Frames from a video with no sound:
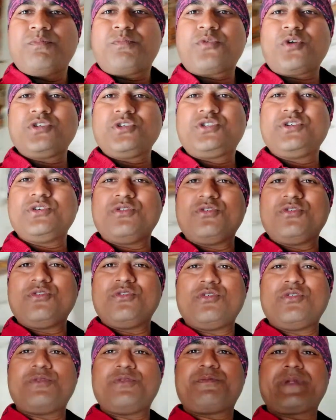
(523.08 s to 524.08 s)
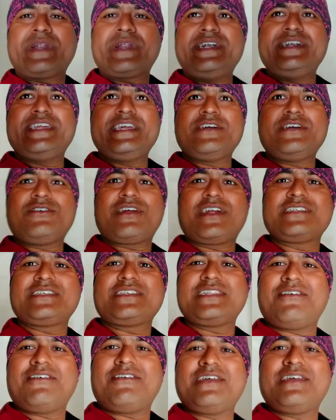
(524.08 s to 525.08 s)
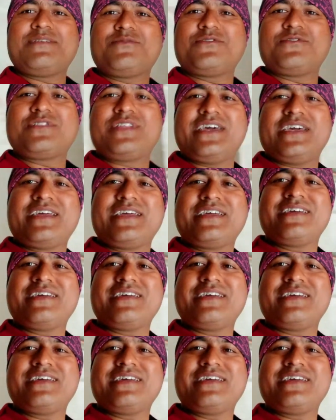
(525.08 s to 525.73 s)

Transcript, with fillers: প্রচুর প্রিন্টিং করা আছে দেওয়ালের মধ্যে